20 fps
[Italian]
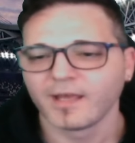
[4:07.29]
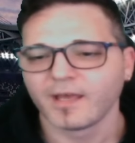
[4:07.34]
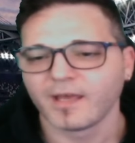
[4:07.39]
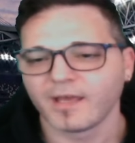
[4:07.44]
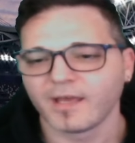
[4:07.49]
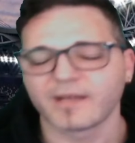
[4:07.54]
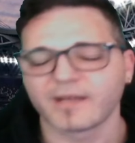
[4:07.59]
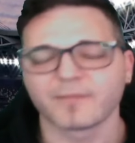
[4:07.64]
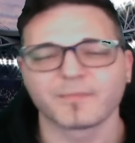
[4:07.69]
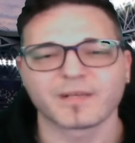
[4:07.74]

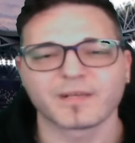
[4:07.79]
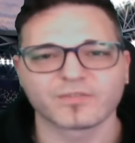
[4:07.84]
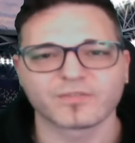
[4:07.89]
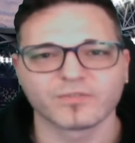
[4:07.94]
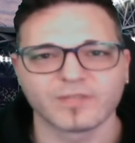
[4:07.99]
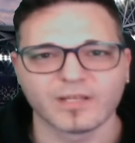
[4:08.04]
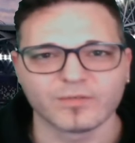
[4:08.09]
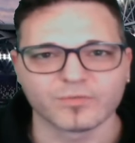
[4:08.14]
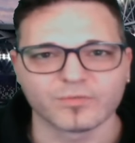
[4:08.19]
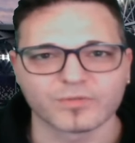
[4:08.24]
è rimasto
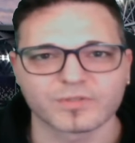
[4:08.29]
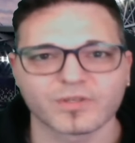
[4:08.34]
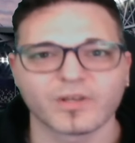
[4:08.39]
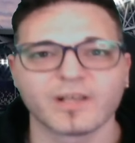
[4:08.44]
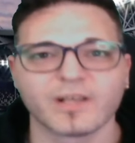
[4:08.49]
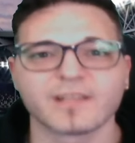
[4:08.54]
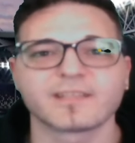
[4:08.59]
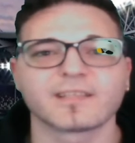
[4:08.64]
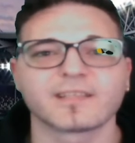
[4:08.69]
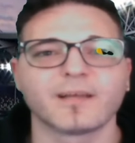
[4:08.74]
deluso
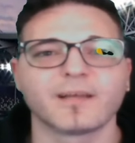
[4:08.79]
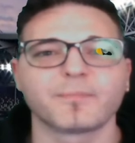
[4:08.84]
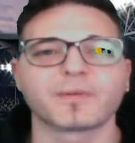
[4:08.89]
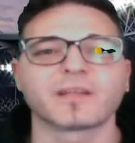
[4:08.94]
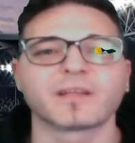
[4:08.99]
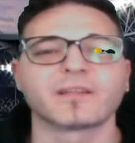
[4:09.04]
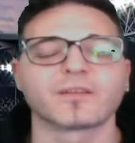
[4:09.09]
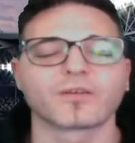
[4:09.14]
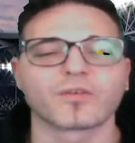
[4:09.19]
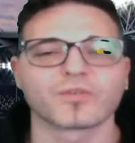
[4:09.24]
e se la
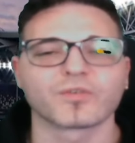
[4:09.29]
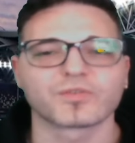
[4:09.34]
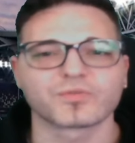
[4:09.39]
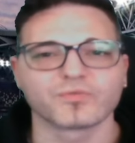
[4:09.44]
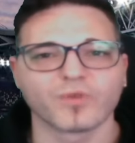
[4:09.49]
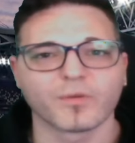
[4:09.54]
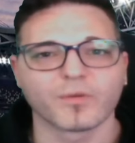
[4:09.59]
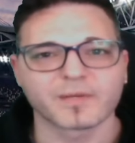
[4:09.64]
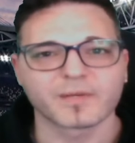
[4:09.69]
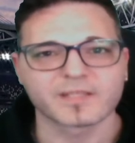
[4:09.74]
prende col
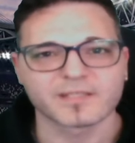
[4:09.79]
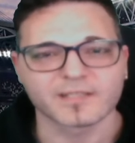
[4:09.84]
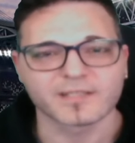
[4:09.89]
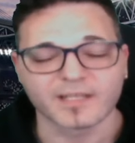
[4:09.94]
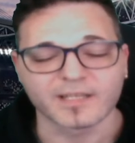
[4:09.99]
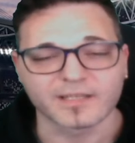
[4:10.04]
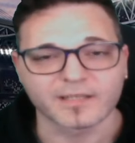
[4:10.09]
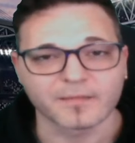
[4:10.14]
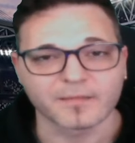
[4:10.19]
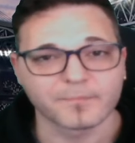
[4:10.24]
suo
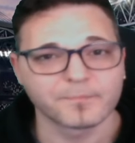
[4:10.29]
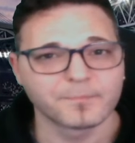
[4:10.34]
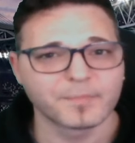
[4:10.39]
presidente.